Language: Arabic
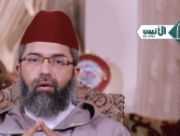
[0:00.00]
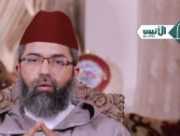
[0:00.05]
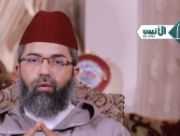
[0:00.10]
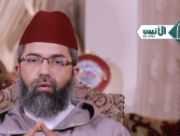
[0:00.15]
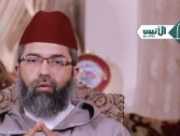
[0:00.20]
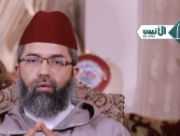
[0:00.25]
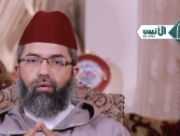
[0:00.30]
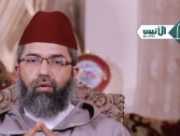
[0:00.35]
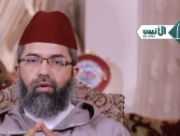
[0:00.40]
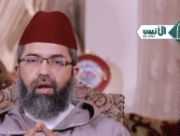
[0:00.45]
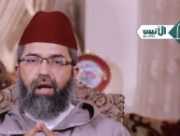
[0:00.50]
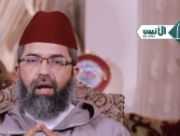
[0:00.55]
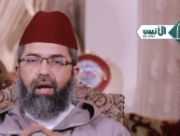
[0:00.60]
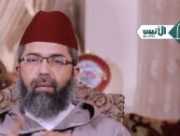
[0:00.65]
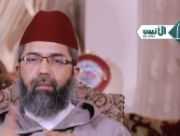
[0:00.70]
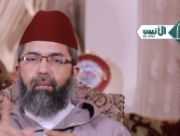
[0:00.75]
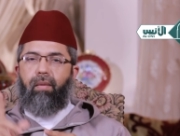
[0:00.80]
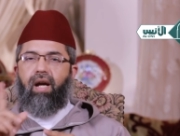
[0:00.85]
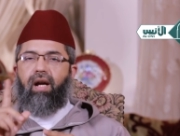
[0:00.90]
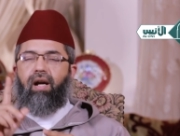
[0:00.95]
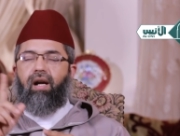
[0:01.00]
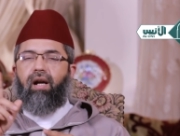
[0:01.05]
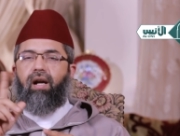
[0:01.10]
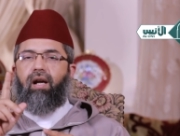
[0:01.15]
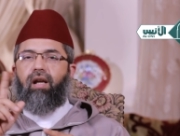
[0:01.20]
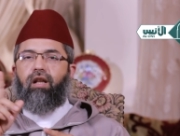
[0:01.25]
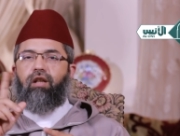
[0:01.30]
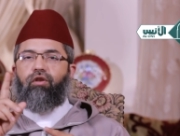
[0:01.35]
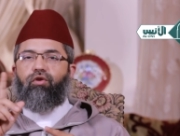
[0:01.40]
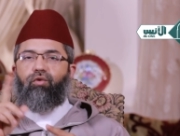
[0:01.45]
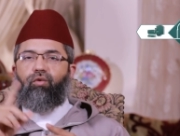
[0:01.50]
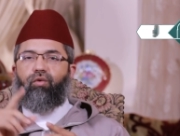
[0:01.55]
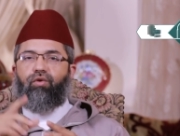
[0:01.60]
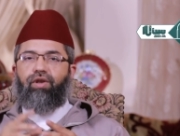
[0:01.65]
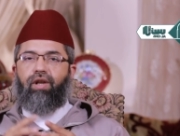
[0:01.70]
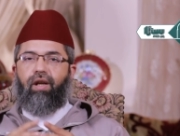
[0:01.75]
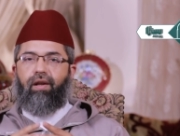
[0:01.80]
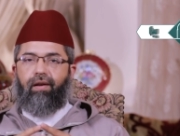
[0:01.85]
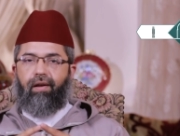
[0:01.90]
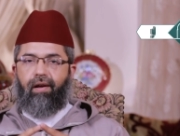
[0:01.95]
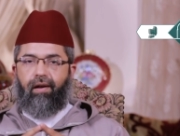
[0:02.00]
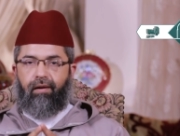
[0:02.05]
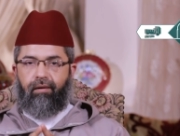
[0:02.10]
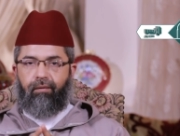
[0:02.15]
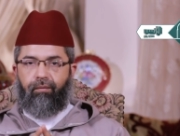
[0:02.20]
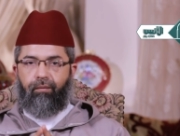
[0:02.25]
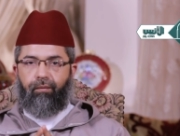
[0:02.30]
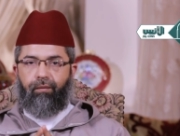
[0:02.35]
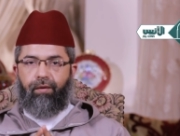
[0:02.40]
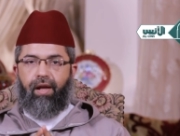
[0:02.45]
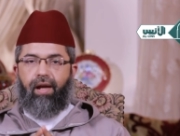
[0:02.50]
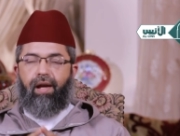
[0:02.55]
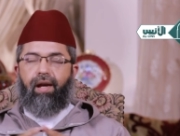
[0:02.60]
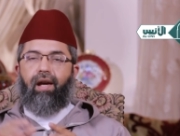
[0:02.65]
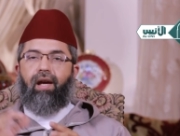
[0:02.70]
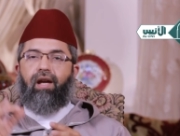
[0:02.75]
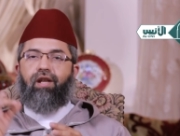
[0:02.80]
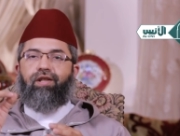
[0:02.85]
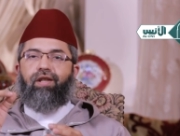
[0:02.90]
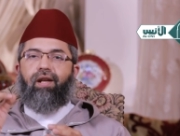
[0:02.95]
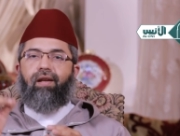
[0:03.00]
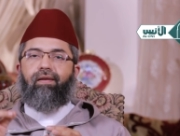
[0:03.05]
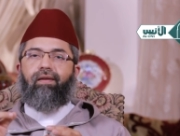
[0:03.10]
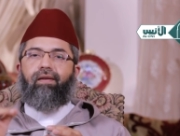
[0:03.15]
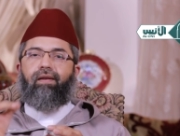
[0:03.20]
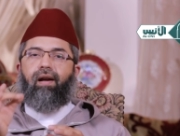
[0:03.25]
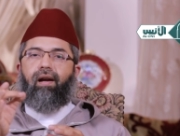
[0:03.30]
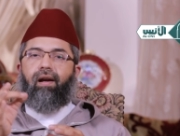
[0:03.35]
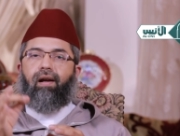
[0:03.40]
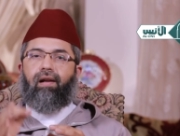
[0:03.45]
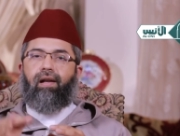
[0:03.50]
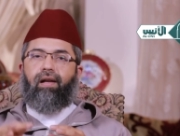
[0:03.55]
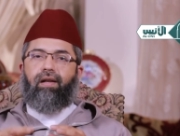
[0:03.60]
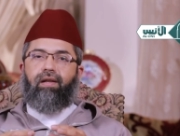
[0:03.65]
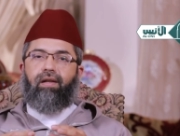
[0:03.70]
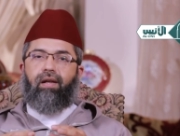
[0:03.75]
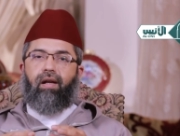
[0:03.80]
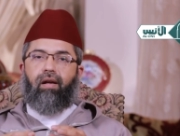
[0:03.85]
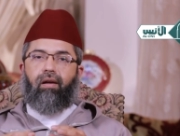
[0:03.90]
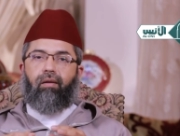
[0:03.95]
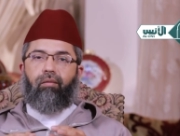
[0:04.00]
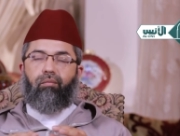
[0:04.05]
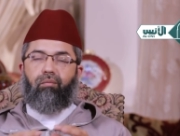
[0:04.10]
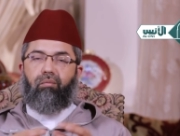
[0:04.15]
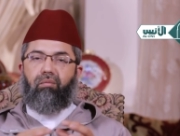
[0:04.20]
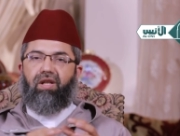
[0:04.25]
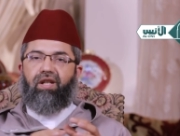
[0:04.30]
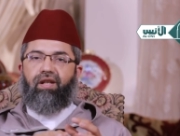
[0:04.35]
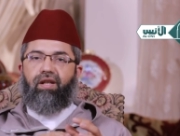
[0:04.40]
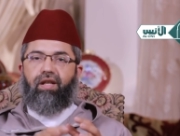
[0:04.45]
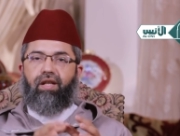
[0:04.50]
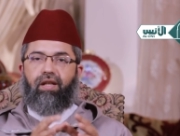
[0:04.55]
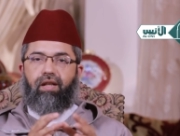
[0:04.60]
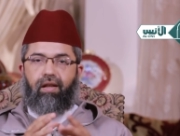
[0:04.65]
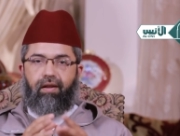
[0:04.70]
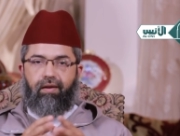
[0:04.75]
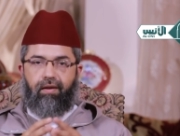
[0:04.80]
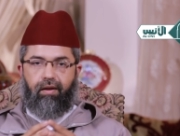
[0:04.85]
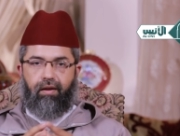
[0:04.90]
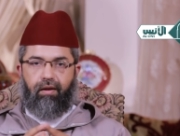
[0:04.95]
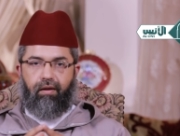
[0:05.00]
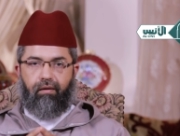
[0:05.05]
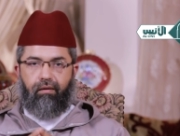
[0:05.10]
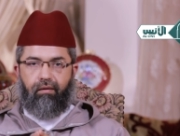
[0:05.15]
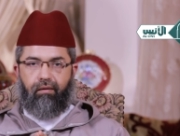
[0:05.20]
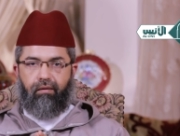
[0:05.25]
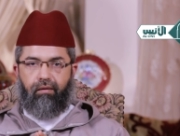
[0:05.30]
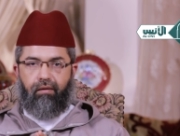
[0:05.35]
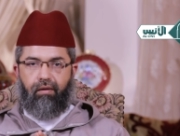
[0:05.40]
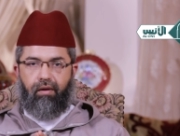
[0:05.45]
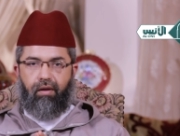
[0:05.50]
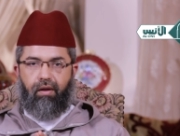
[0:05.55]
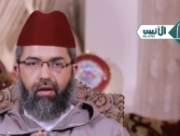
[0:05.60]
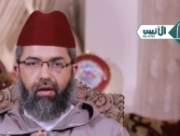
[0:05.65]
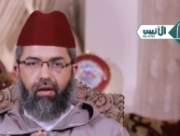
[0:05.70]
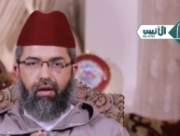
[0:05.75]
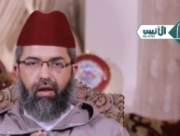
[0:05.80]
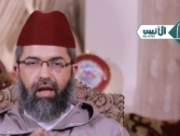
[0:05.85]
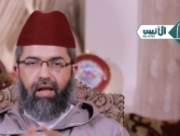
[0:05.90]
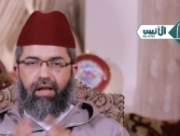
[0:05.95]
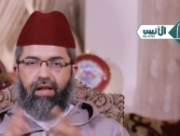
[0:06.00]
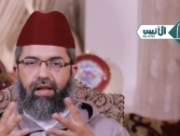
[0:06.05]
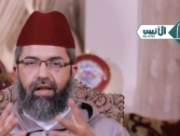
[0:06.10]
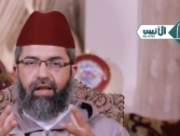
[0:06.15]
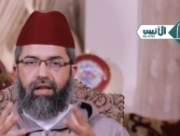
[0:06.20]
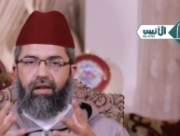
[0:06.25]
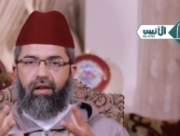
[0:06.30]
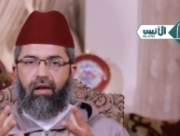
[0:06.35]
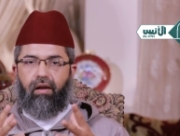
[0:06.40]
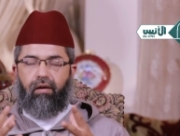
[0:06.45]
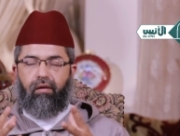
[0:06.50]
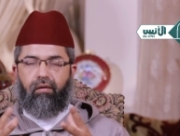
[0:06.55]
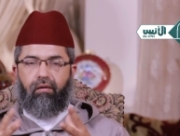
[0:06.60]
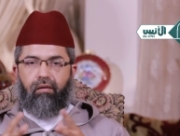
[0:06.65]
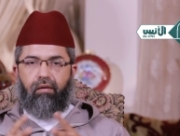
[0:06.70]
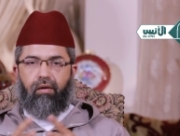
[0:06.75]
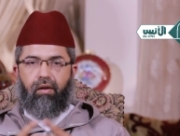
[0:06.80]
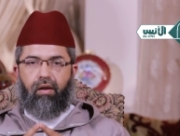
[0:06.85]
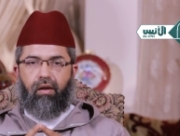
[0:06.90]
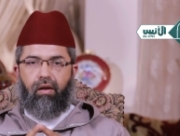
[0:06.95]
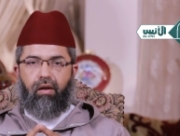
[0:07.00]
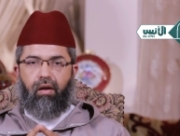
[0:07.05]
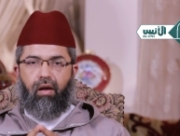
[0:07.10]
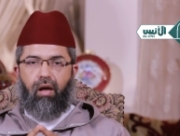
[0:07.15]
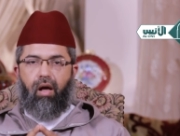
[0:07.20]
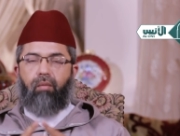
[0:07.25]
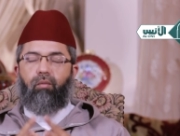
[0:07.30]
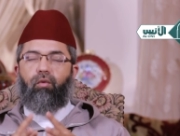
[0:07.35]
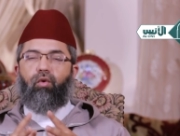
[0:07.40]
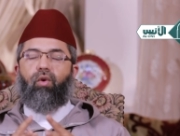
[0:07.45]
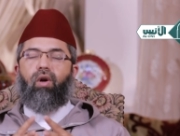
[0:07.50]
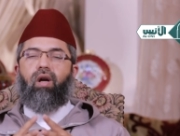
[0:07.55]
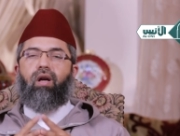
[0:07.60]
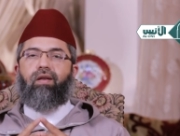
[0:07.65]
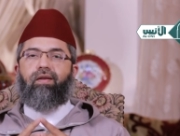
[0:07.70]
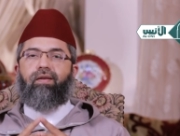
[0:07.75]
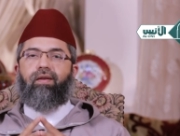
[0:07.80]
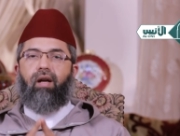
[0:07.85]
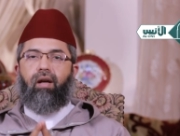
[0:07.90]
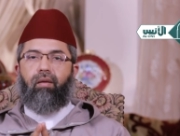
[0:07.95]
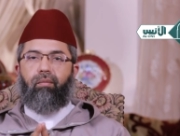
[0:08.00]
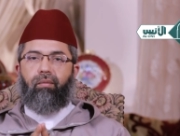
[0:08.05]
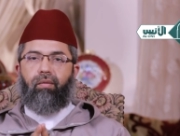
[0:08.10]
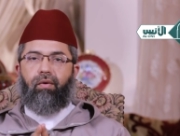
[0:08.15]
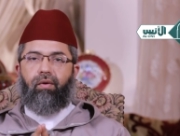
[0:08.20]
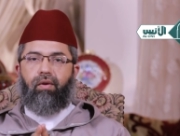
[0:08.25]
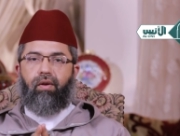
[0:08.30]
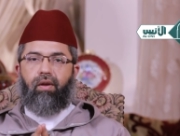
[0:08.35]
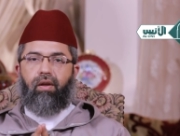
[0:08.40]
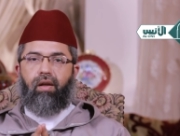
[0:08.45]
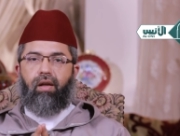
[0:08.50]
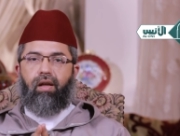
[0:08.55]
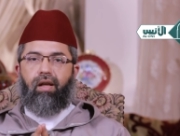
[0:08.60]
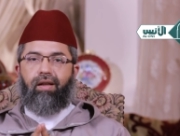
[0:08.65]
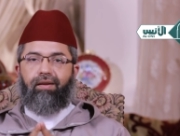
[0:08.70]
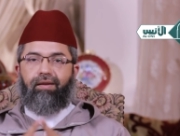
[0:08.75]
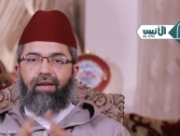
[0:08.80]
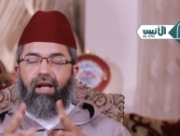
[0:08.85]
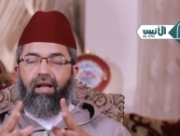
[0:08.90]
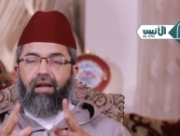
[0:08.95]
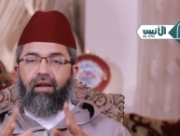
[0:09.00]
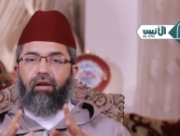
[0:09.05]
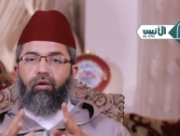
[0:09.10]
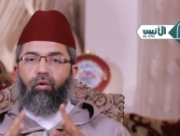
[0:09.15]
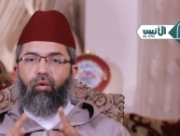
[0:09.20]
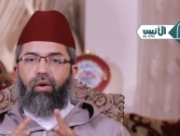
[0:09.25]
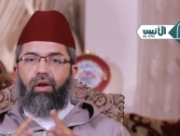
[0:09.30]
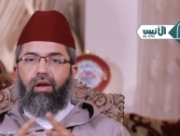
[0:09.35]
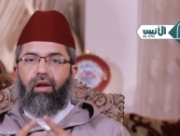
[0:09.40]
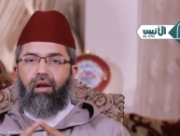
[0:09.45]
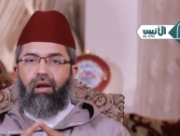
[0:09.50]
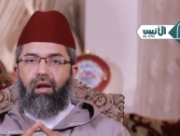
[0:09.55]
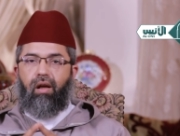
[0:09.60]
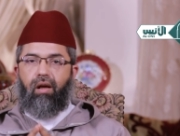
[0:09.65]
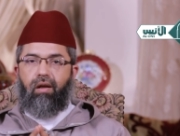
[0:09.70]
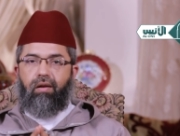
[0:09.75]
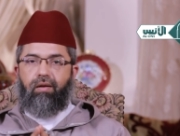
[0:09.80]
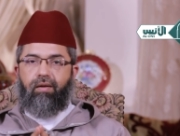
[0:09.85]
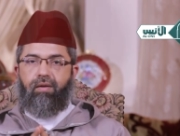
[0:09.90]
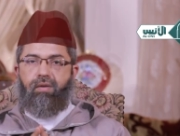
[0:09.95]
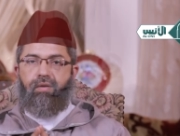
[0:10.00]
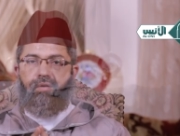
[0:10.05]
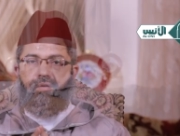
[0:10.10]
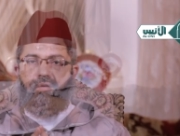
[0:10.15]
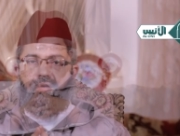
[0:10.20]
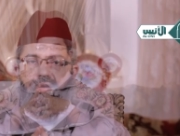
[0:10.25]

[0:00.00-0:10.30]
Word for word: يقول ما عالجت شيئا اشد علي من نيتي النيه امرها صعب تحقيق الاخلاص